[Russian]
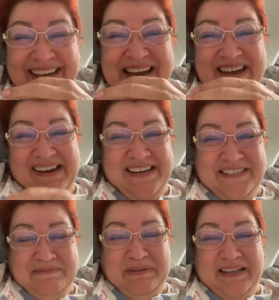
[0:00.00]

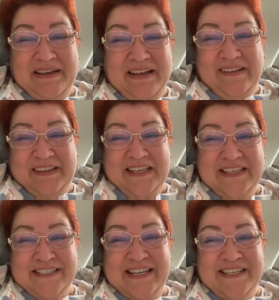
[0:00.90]
Раньше было
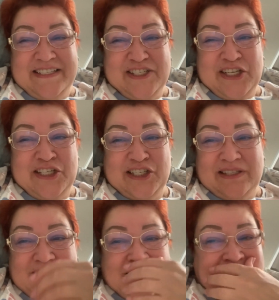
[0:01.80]
такие, знаете, женщины
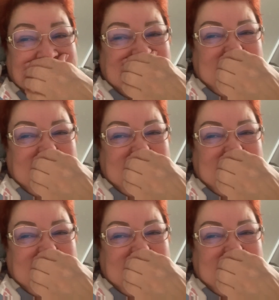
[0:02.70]
носили.